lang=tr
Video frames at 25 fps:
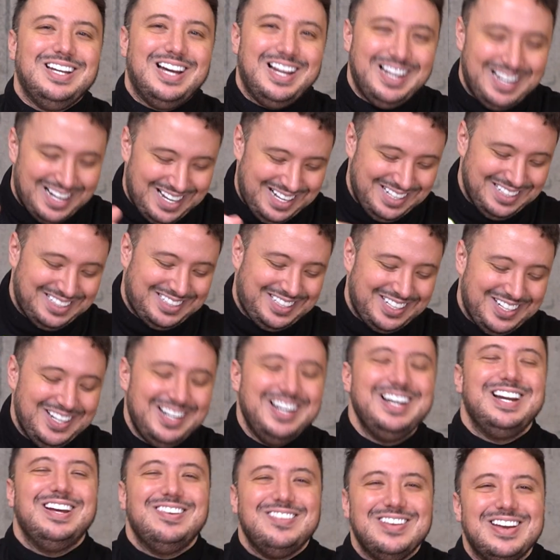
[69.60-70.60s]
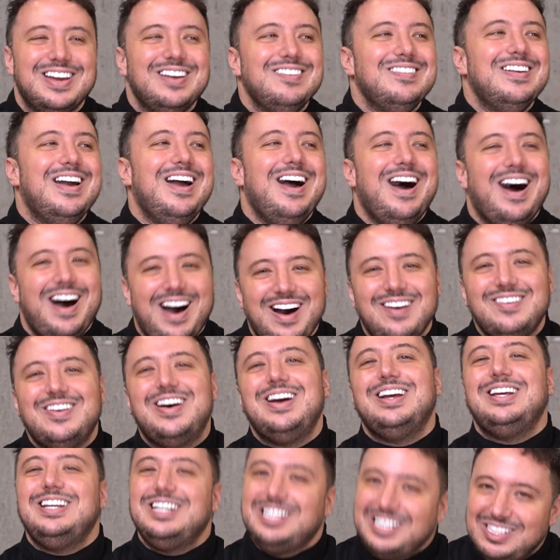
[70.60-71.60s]
yalan söylemeyeyim
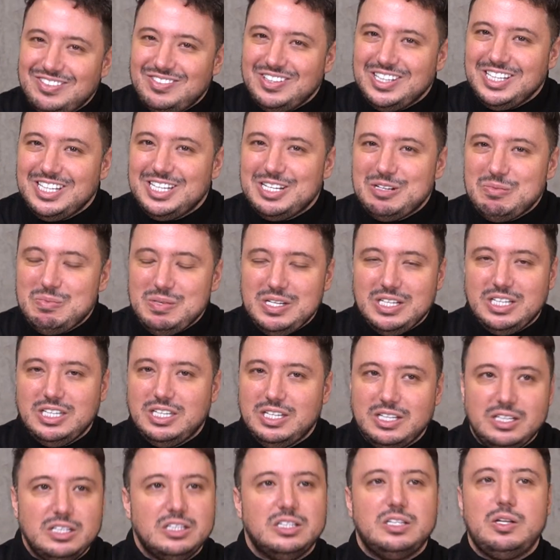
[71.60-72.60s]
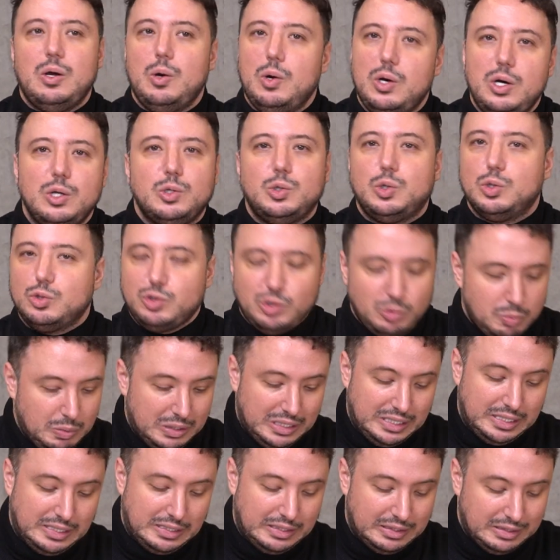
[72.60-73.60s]
ama 2022 yılı da öyle kötü
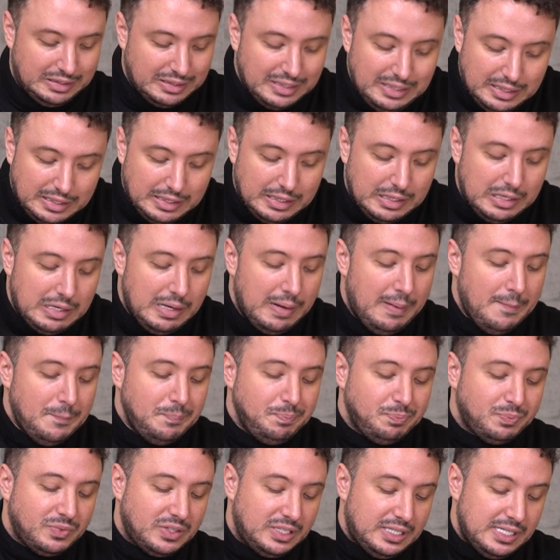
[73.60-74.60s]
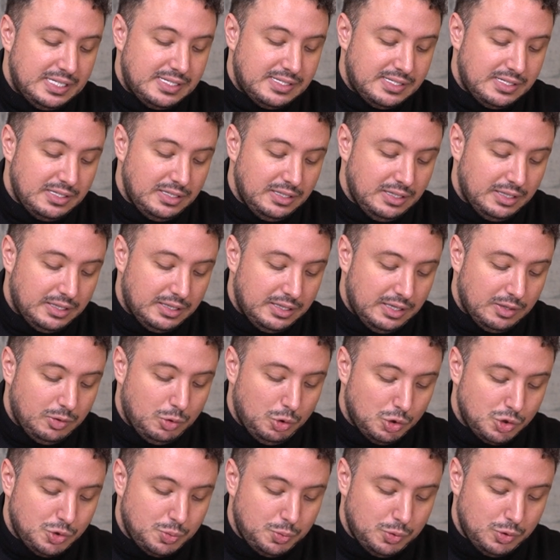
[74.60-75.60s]
bir yıl değil. Kesinlikle
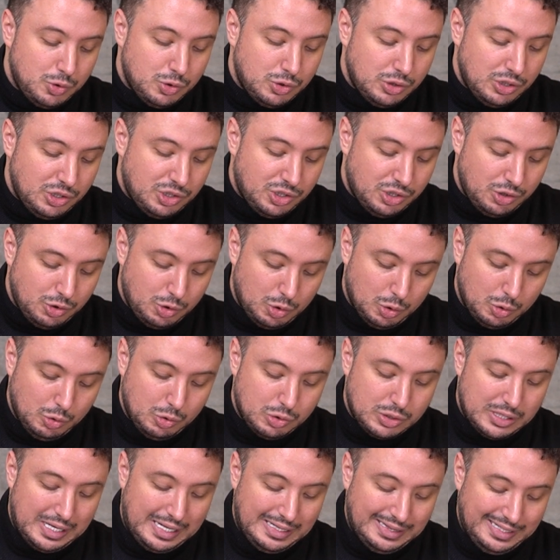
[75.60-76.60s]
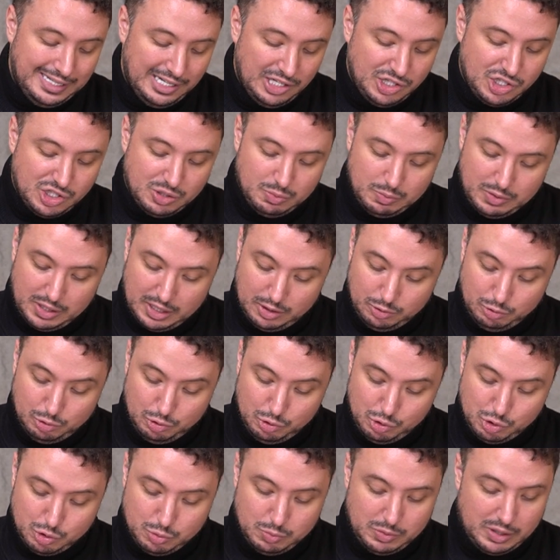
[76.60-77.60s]
Koç burcu için çok güzel değişimler,
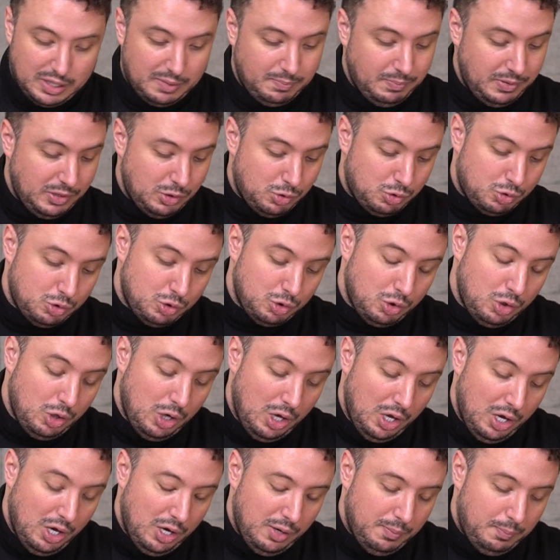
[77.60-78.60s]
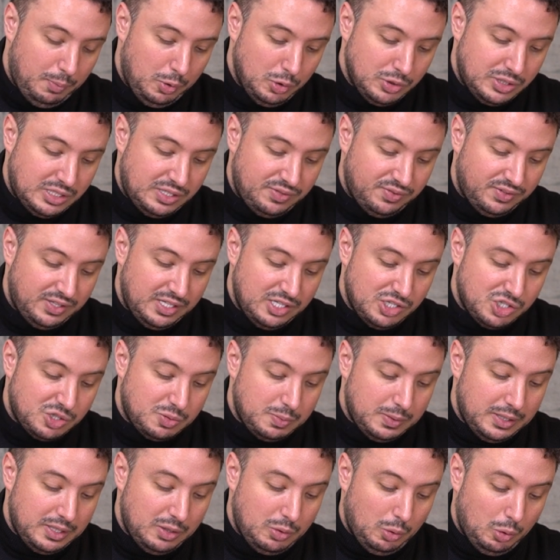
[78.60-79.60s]
dönüşümler, bir sürü pozitif
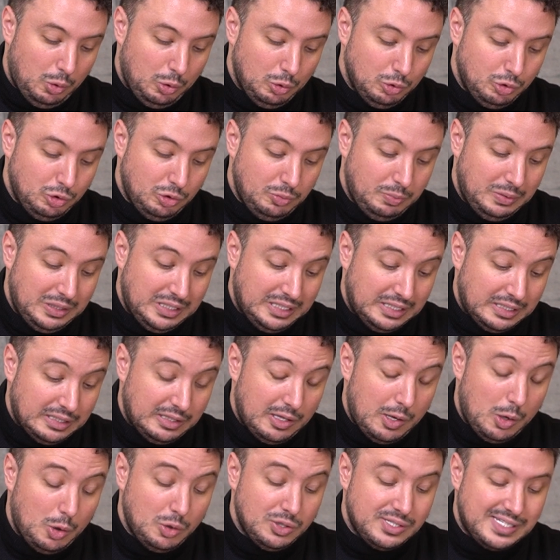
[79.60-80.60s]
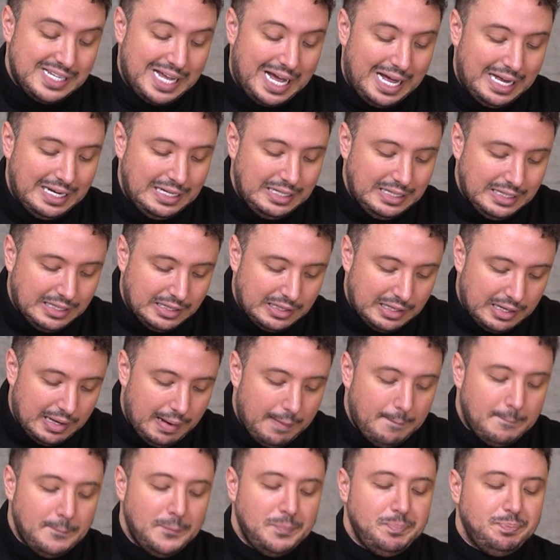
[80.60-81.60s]
gelişmenin olduğu bir yıl.
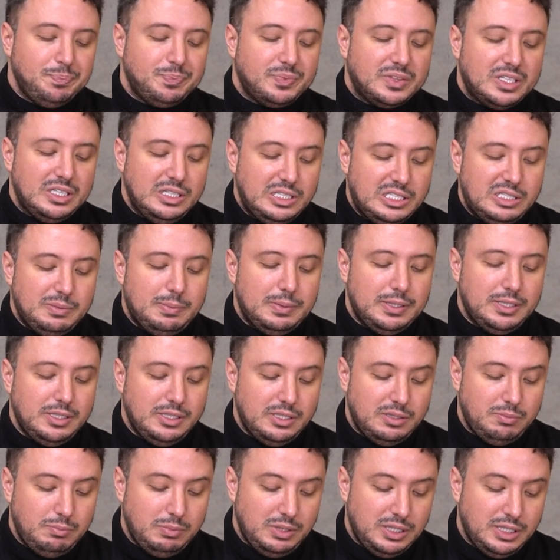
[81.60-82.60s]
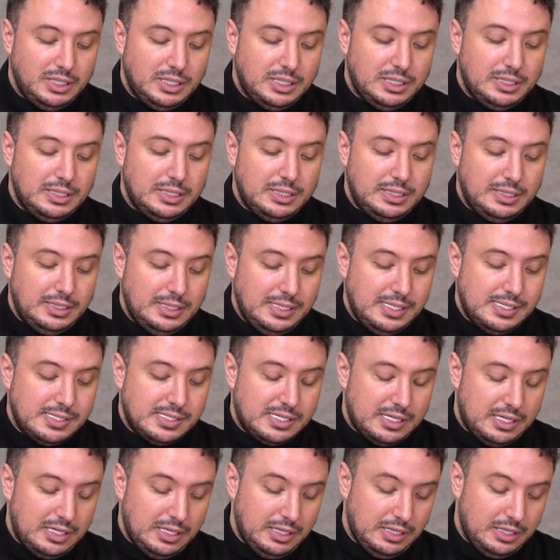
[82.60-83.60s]
Özellikle 2022'nin
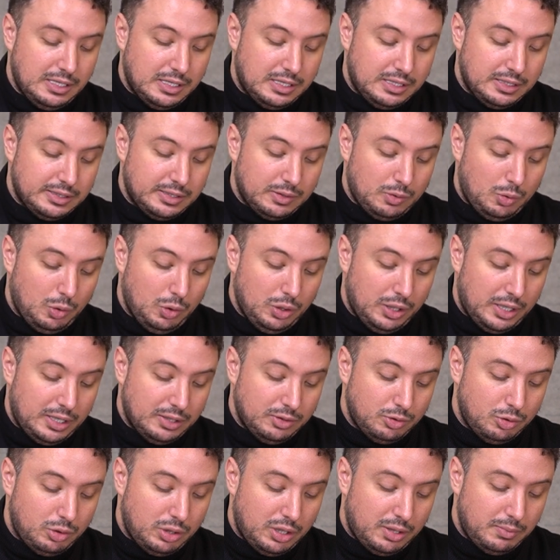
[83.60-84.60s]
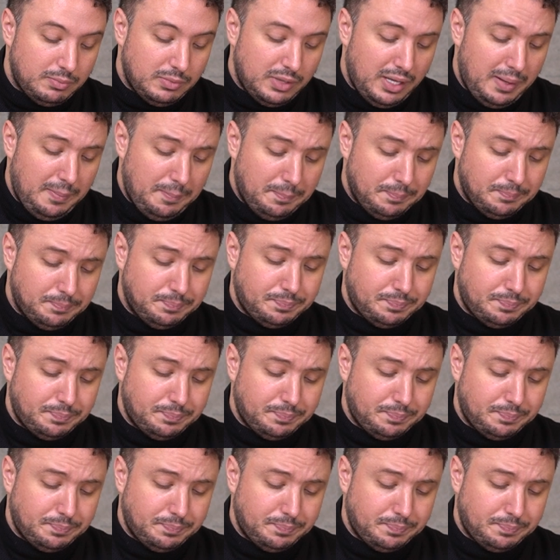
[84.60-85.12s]
Nisan ayına kadar olan dönemde